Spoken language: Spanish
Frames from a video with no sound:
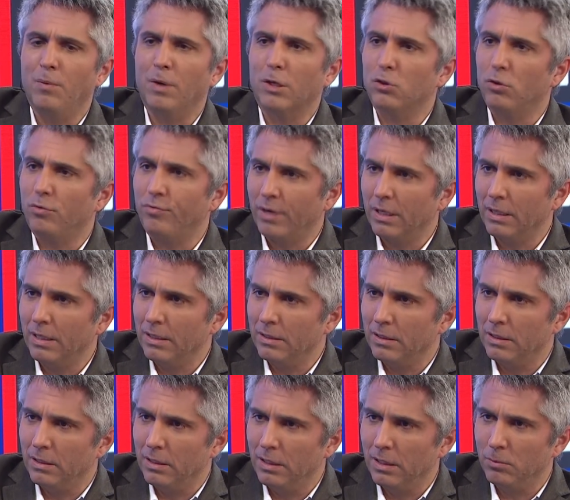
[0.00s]
Alberto
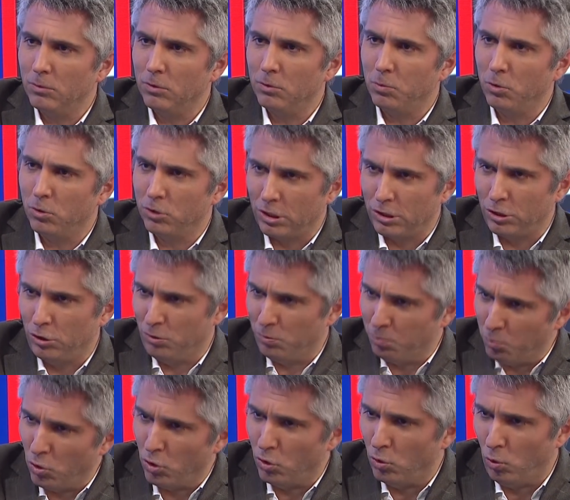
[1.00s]
Fernández, digamos? Vos has
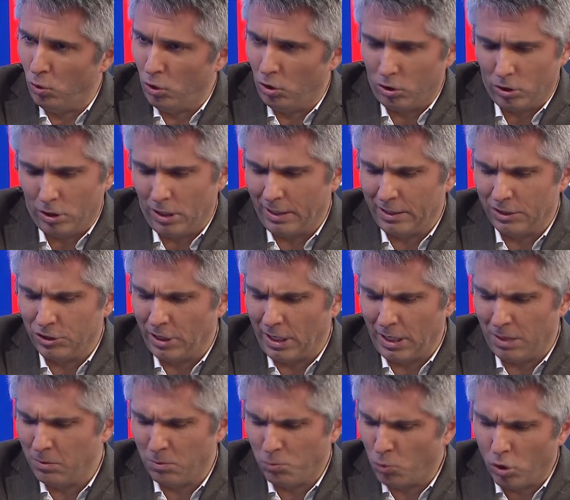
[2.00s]
sido muy duro con el
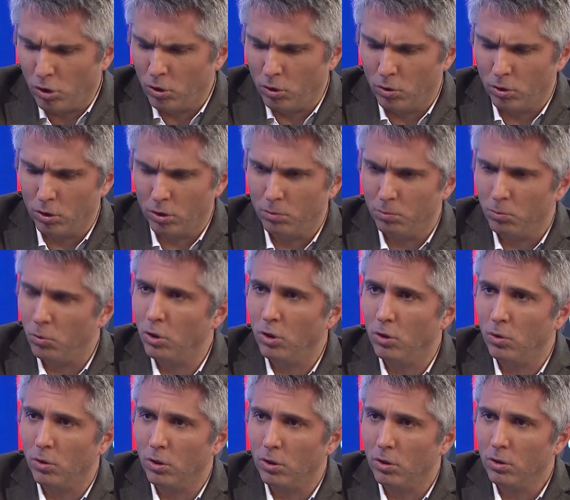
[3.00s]
kirchnerismo, muy duro,
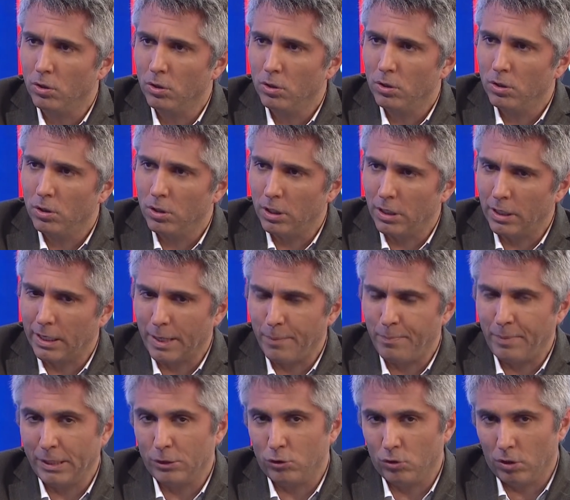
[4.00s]
muy duro. Eh,
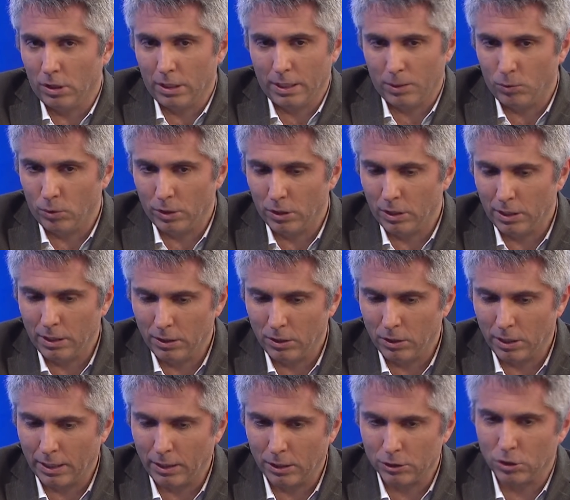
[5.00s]
respecto a, bueno, a las